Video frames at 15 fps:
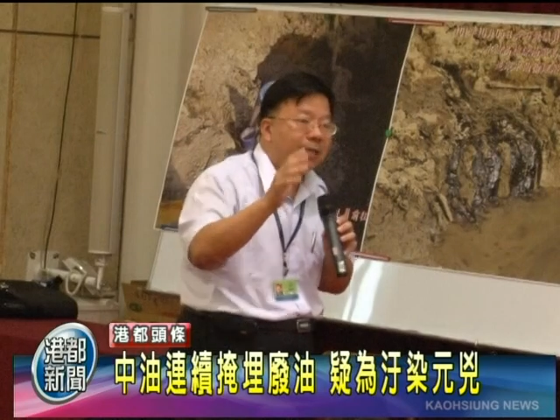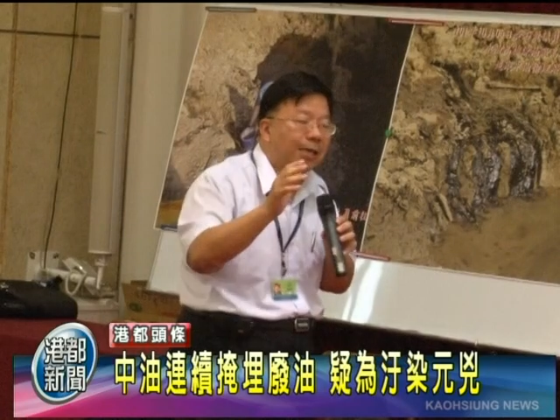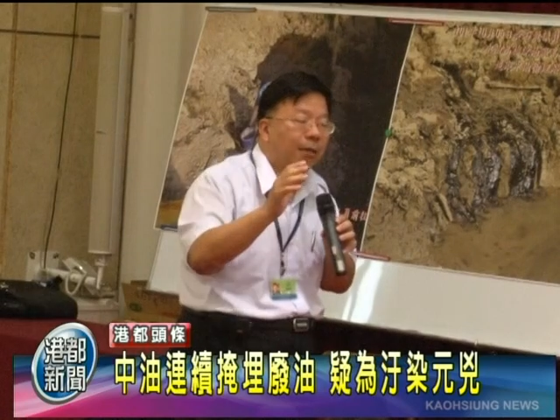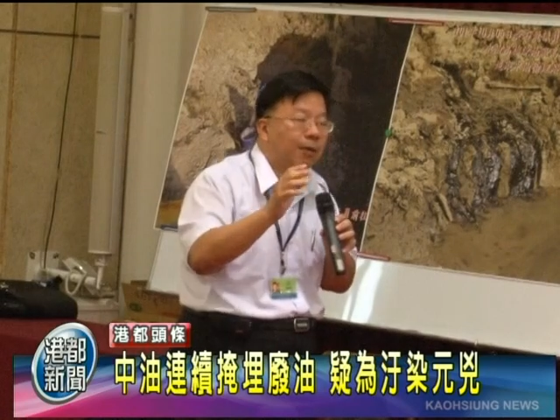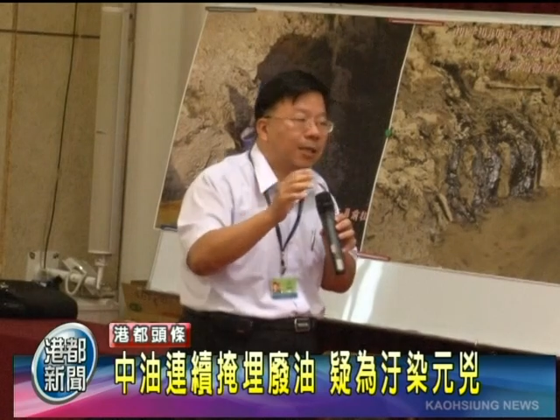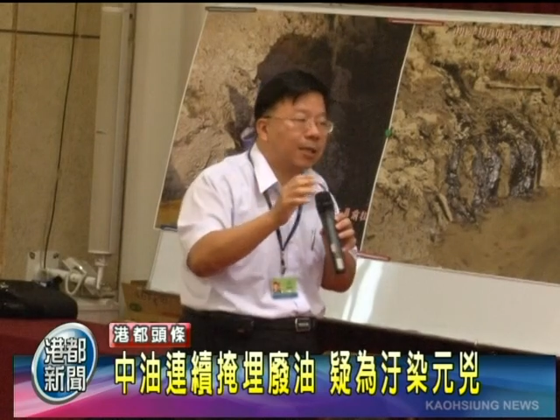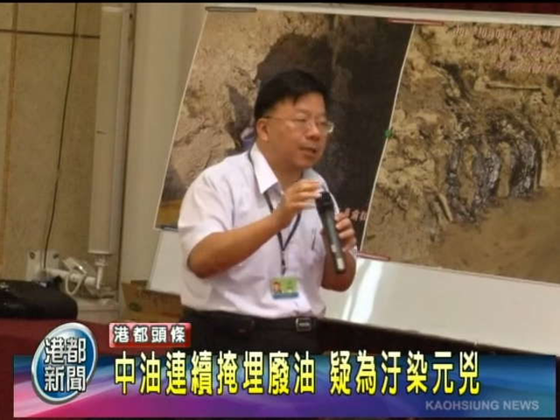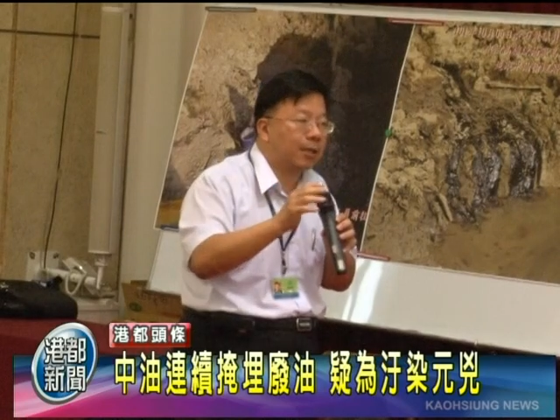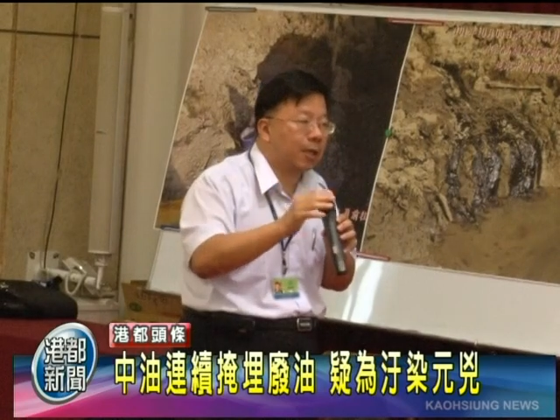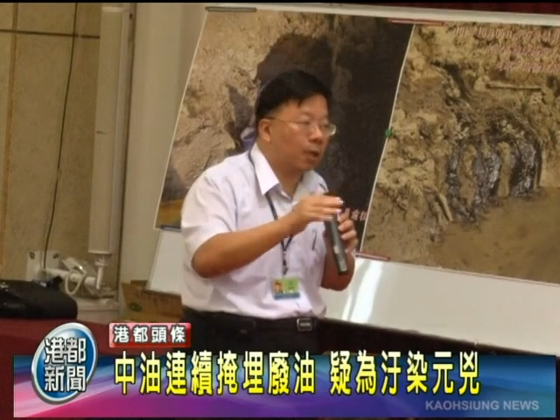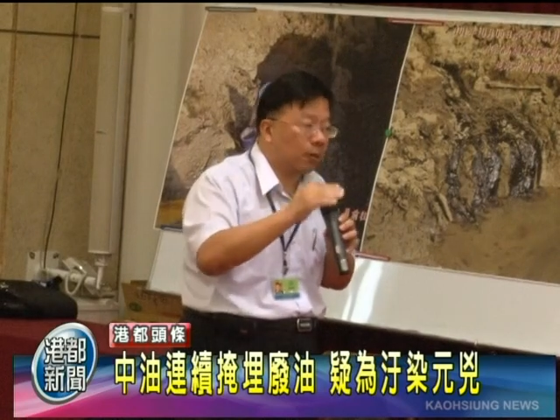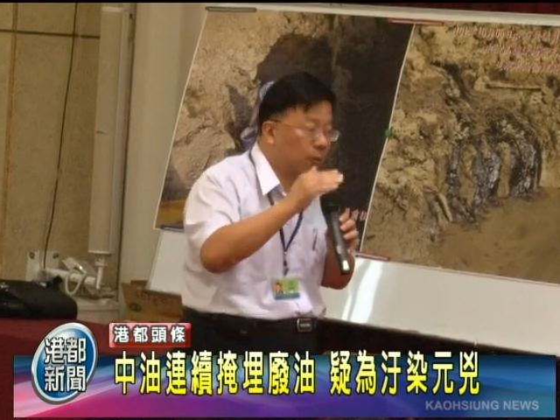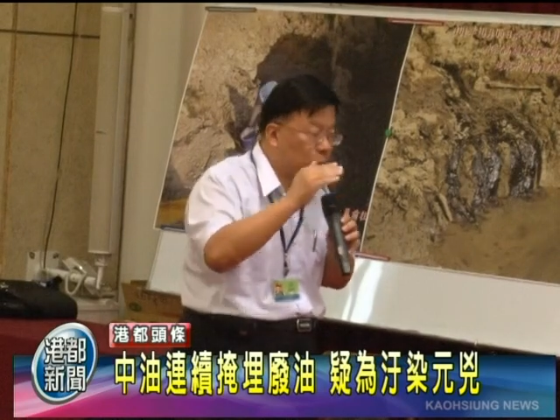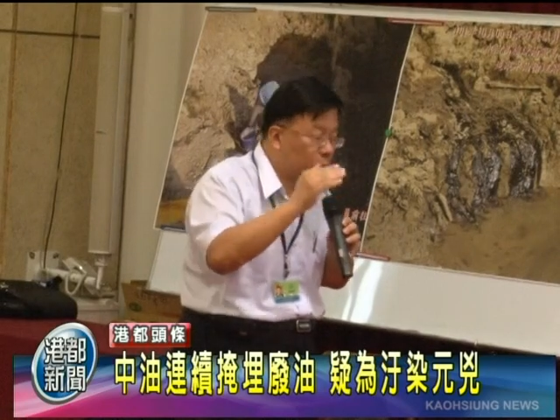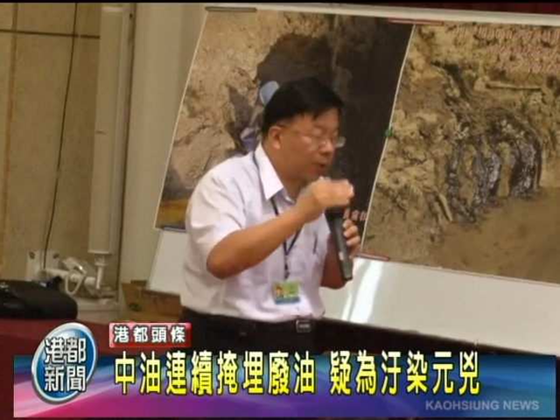相关的资
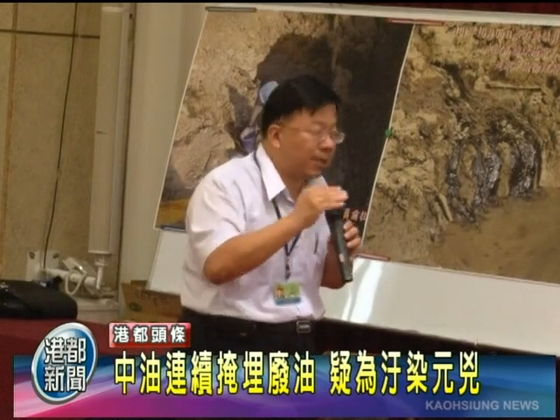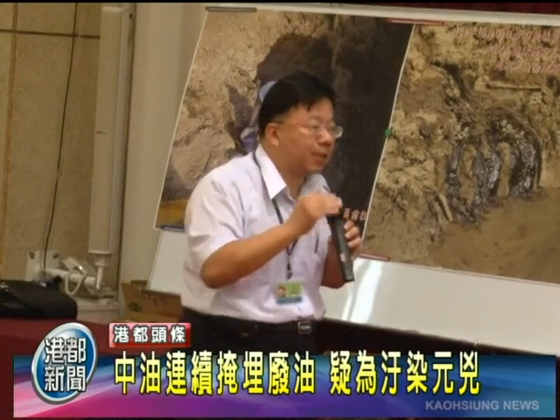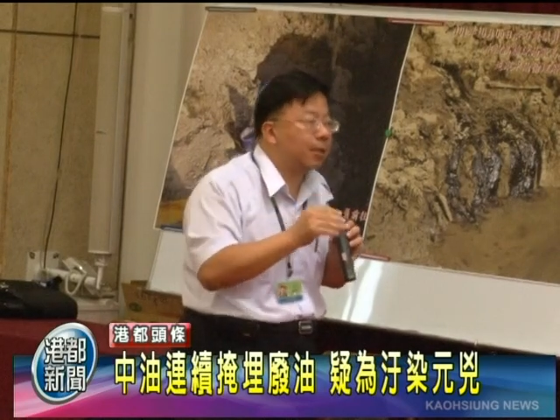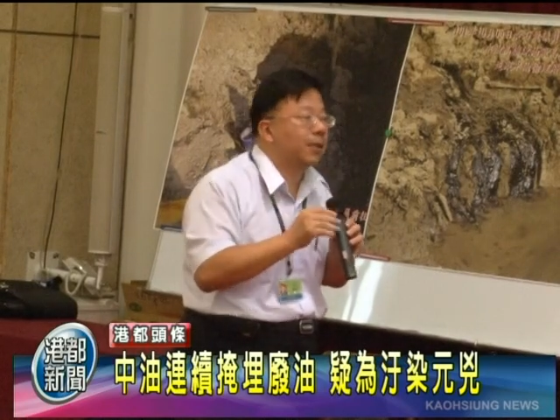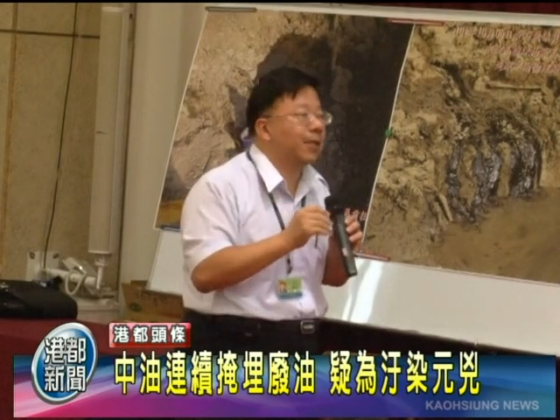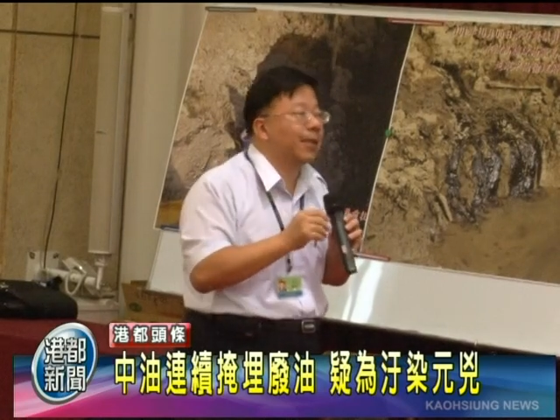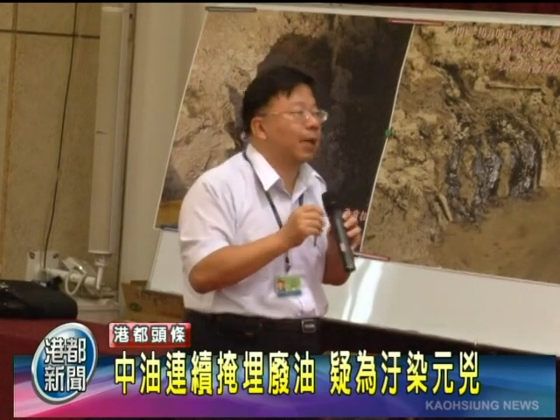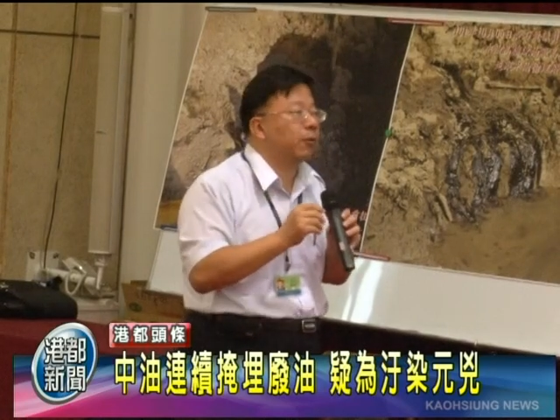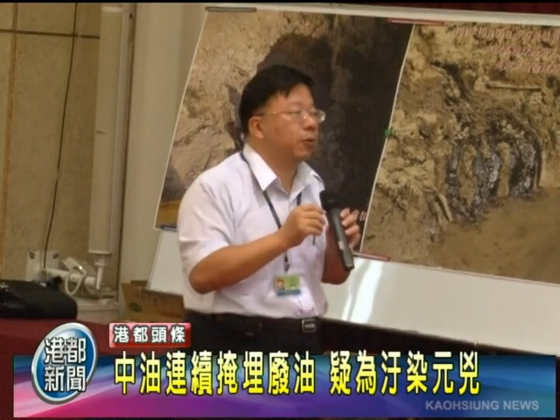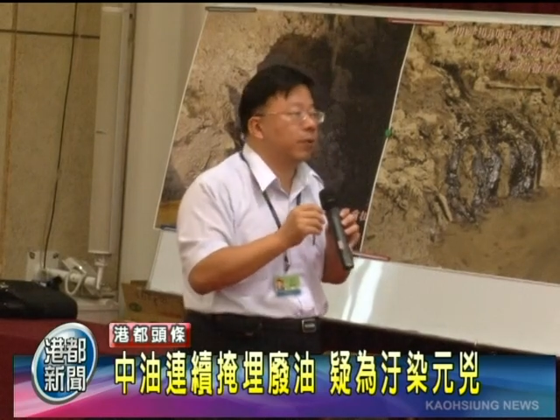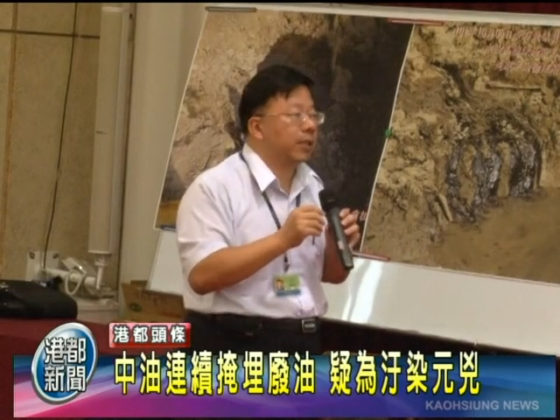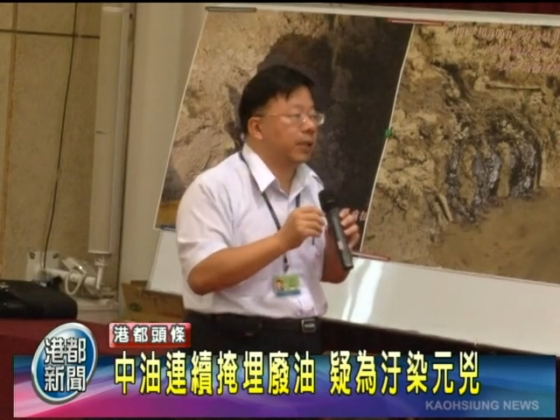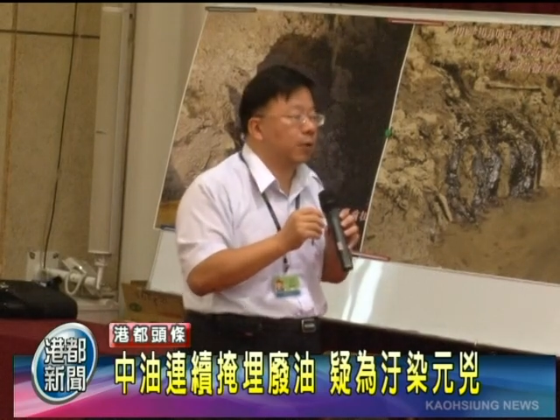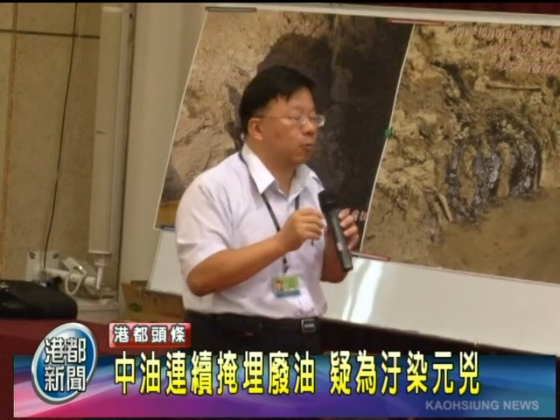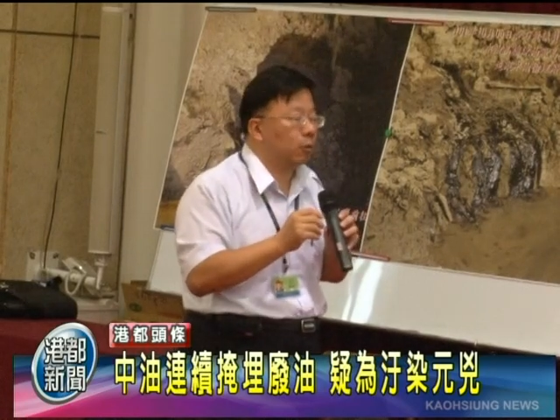料，最近应该会
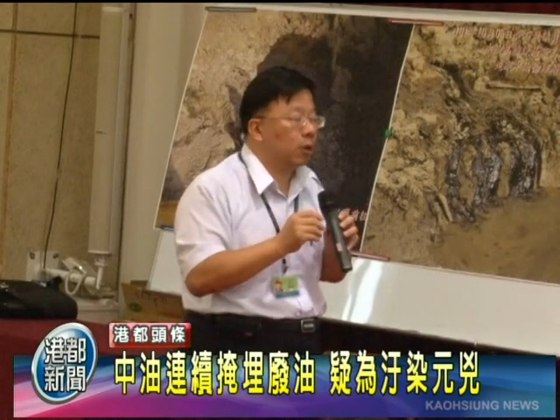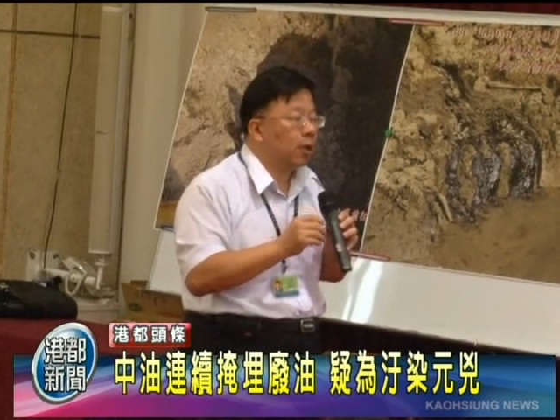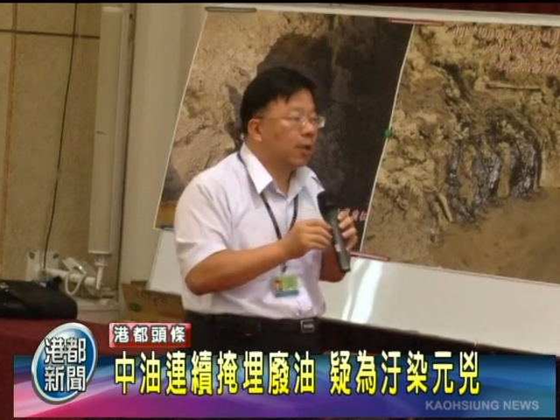有结果。